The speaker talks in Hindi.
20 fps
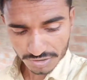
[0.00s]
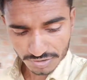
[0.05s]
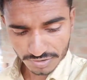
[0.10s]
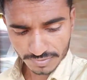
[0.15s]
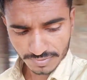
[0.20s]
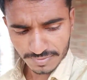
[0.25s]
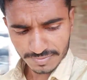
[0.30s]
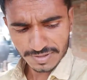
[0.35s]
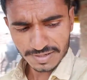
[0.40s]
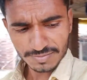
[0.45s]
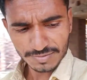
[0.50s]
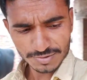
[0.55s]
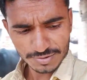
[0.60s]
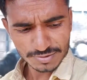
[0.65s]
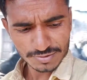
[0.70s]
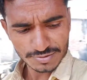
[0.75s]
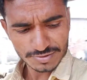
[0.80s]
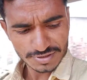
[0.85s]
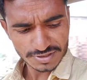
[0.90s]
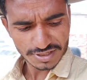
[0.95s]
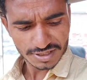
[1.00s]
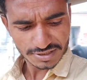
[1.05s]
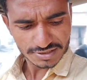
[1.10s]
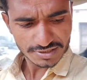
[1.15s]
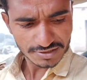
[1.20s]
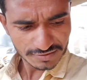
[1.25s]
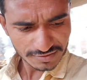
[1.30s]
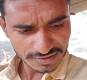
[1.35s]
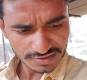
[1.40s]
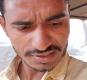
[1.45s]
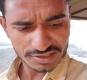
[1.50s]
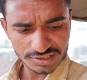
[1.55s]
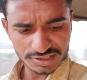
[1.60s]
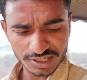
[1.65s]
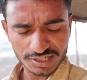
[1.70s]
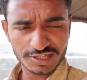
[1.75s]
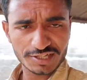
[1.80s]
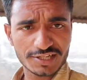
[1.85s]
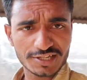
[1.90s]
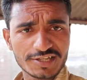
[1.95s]
तो भी मैं आप लोगों को दिखाता हूँ इनकी
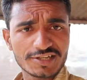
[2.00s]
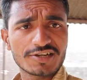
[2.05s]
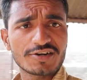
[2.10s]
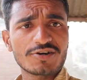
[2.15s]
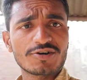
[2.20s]
चक्की